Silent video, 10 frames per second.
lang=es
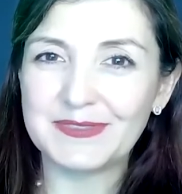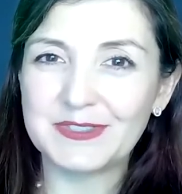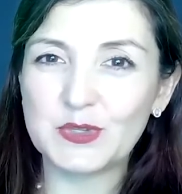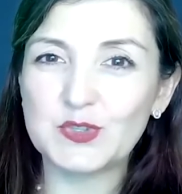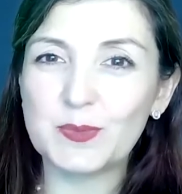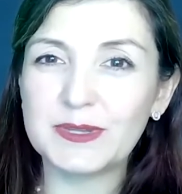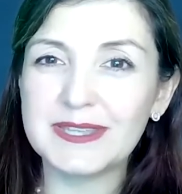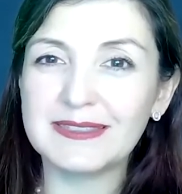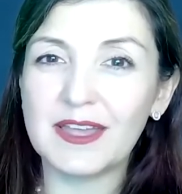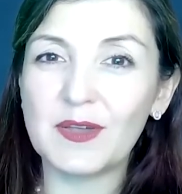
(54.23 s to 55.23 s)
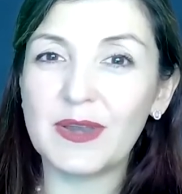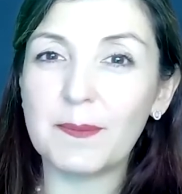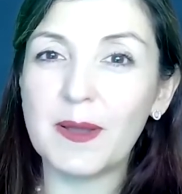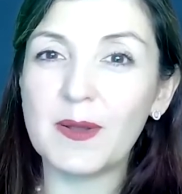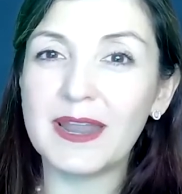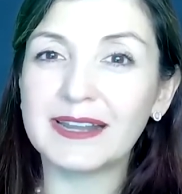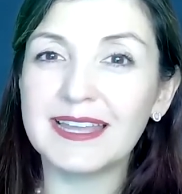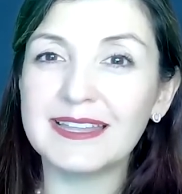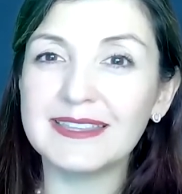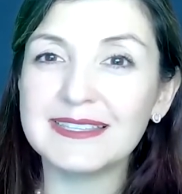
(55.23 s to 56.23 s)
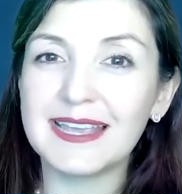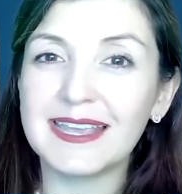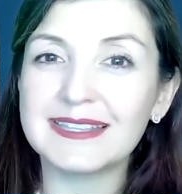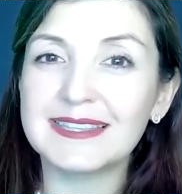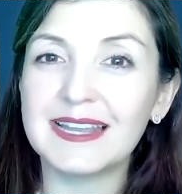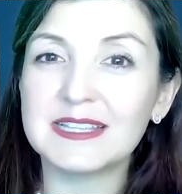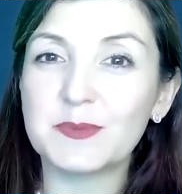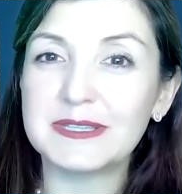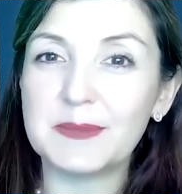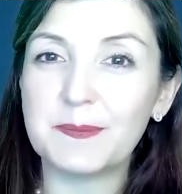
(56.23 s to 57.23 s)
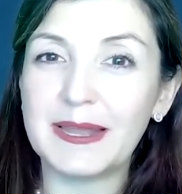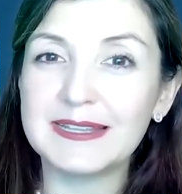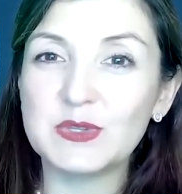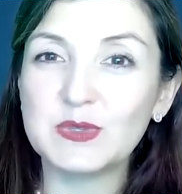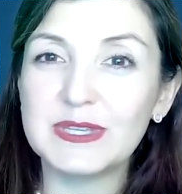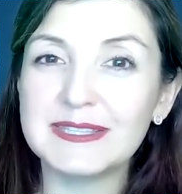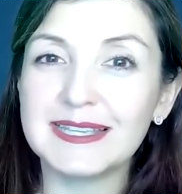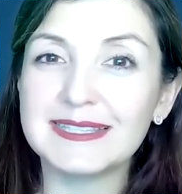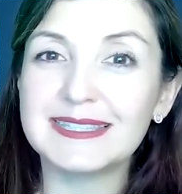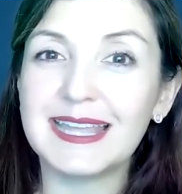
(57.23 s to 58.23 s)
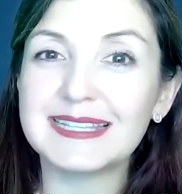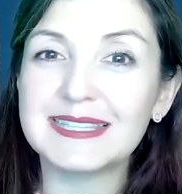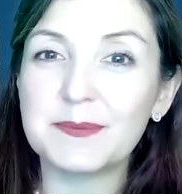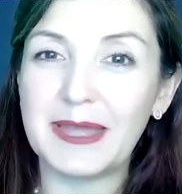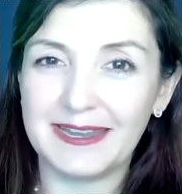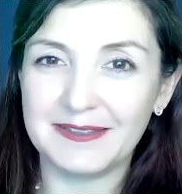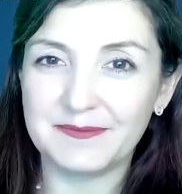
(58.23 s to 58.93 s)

Soy su presentadora Paola Hernández y aquí están las principales noticias de la semana.